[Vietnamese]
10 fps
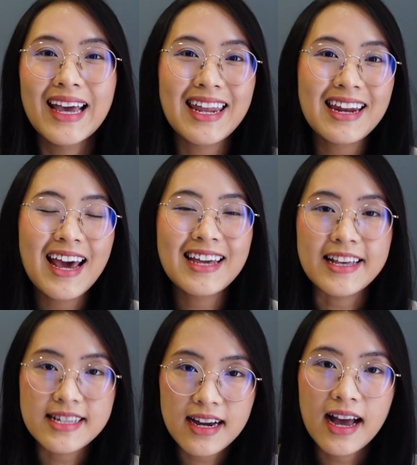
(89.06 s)
Nghe đến đây
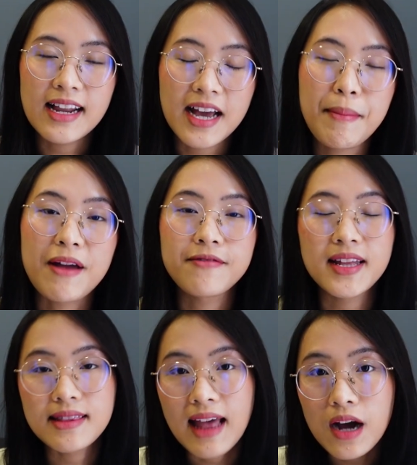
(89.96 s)
thì chắc hẳn là các bạn
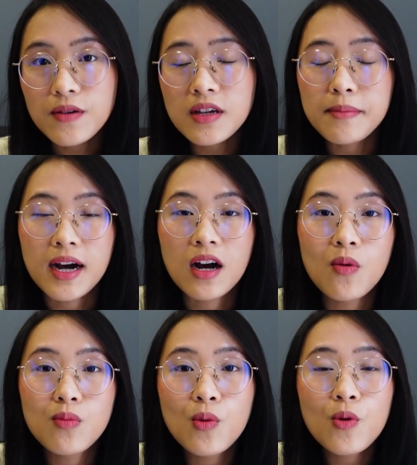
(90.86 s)
fan táo nhưng mà
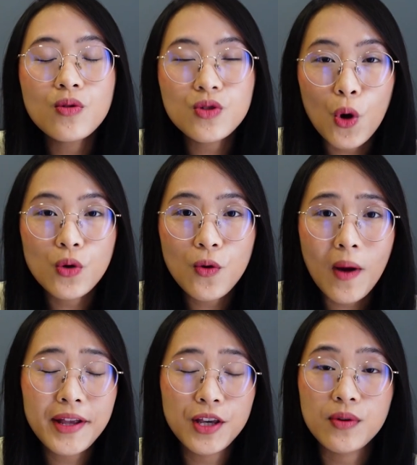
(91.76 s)
không muốn tốn
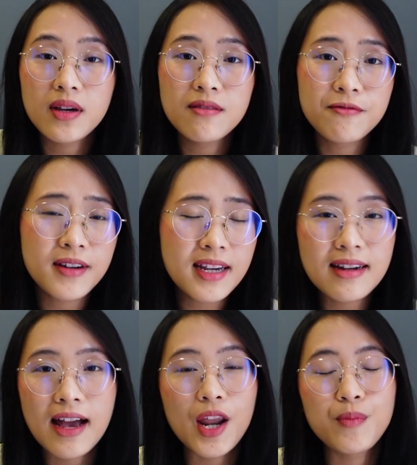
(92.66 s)
quá nhiều kinh phí
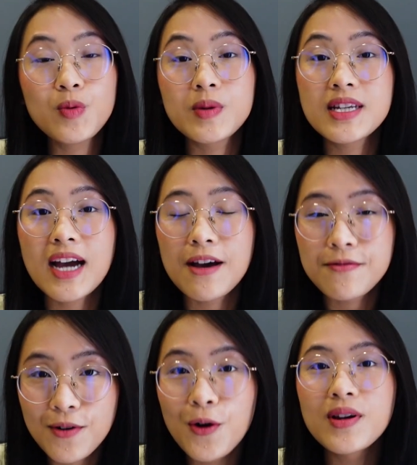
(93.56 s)
ra để mua một chiếc
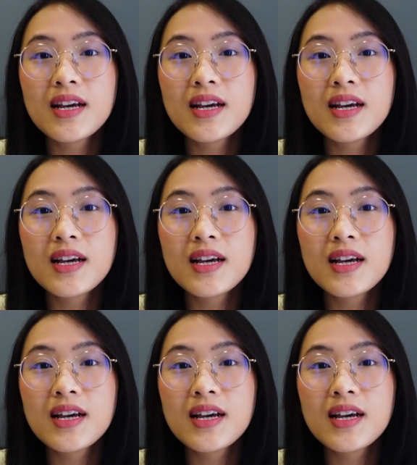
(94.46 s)
iPhone